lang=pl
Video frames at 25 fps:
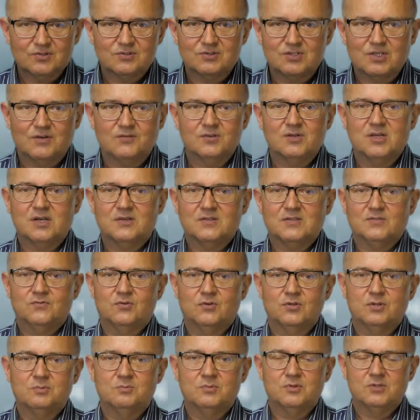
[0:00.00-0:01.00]
y, zawiera w
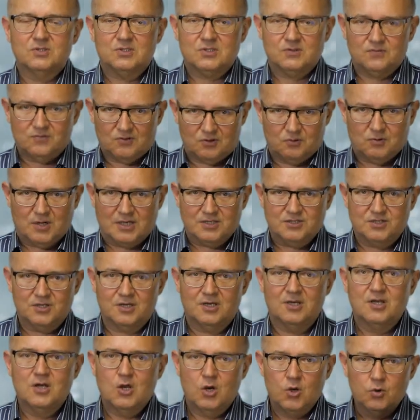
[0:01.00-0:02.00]
swoim
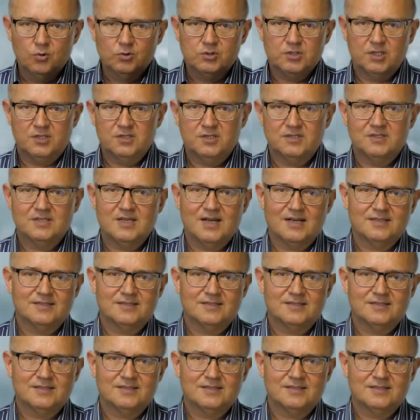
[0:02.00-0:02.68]
składzie luteinę za